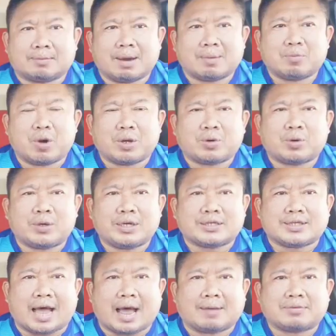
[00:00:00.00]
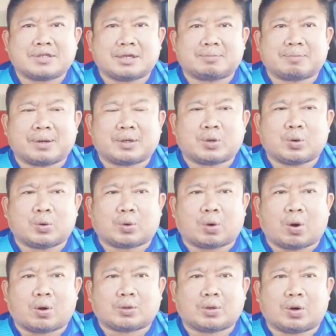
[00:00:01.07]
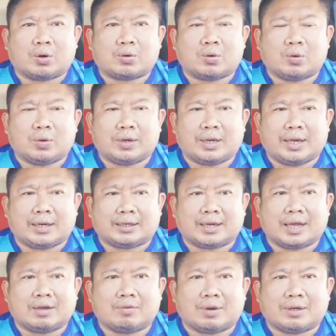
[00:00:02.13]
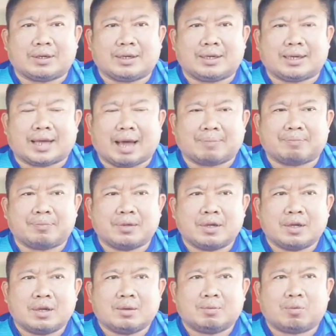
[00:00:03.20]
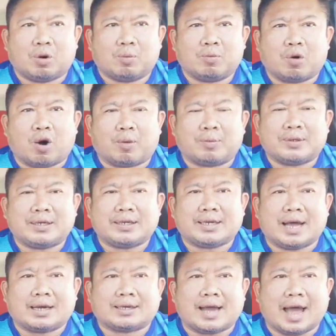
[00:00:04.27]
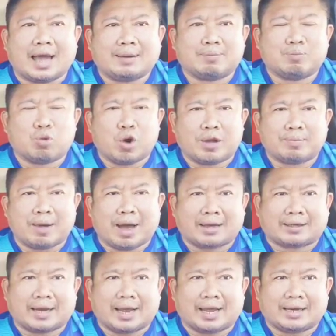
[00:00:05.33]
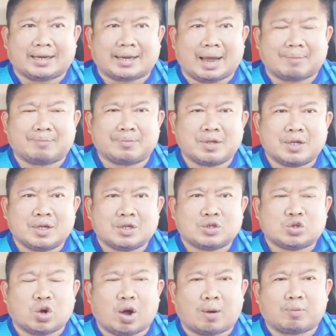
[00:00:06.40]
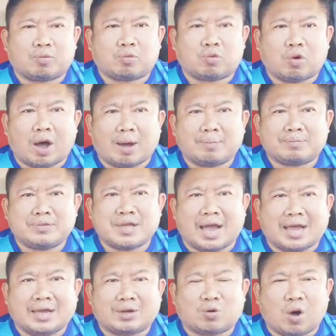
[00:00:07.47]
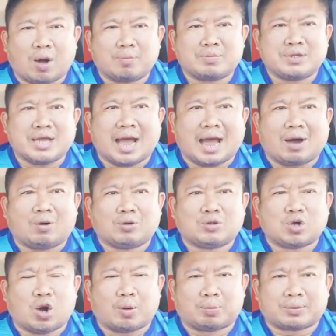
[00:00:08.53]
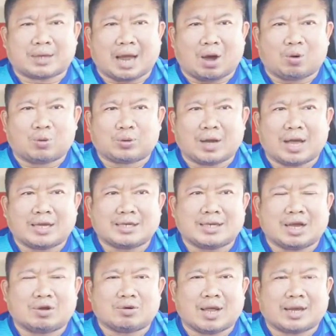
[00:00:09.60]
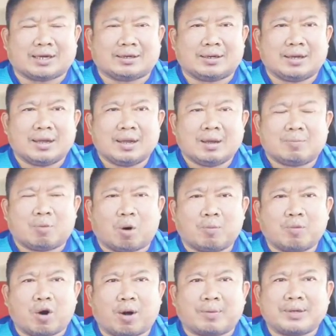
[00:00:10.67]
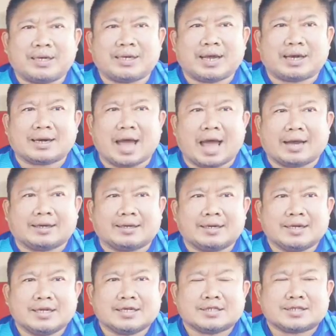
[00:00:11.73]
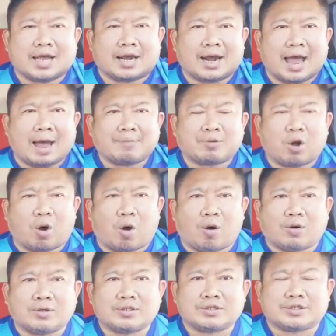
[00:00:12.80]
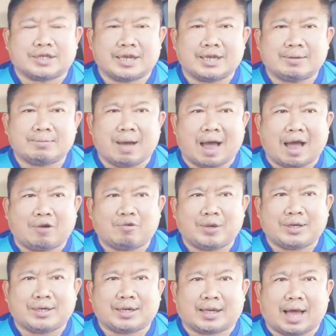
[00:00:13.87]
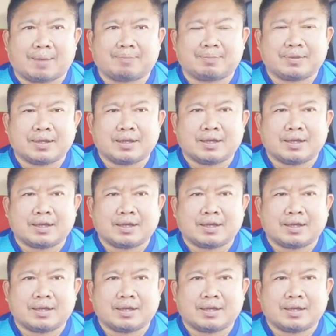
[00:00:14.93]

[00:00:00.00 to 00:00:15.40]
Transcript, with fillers: สำหรับมวยคู่ที่ 3 ซึ่งเป็นคู่รองน้องคู่เอกในวันนี้นะครับ ผมออกไปที่ทางด้านมวยมาแทนนะครับชอบความใหญ่ความยาวชอบเข่าในเหนียวแน่น ผมออกไปที่ทางด้านฉลามทอง สิงมาวินนะครับ